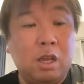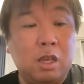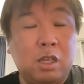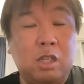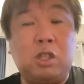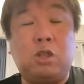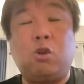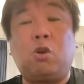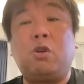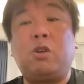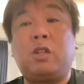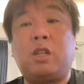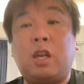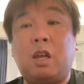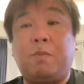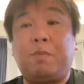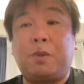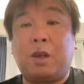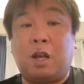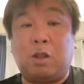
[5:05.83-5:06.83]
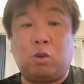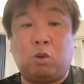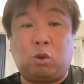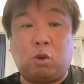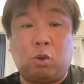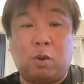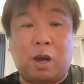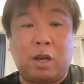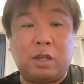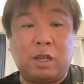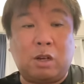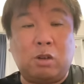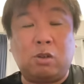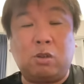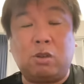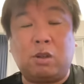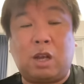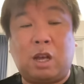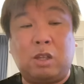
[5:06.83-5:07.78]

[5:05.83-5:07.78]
非常にね、あの、このファイナル、